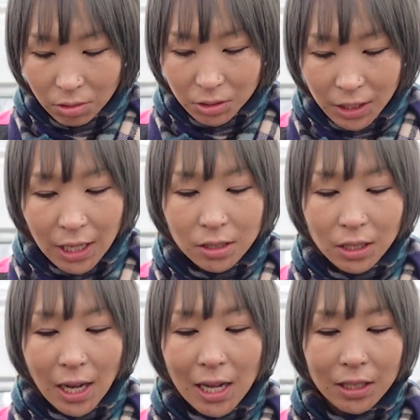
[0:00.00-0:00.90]
サイズ
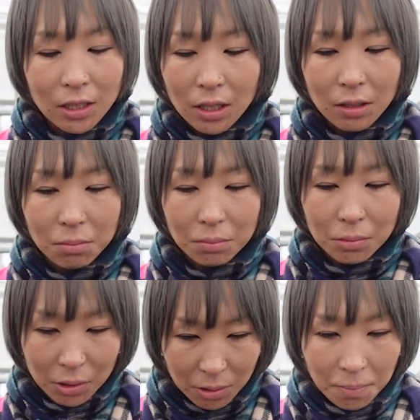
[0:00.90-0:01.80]
に合った
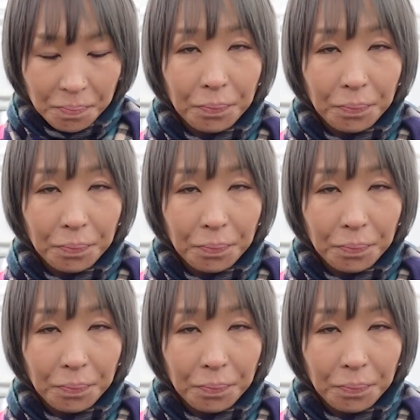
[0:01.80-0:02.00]
もの、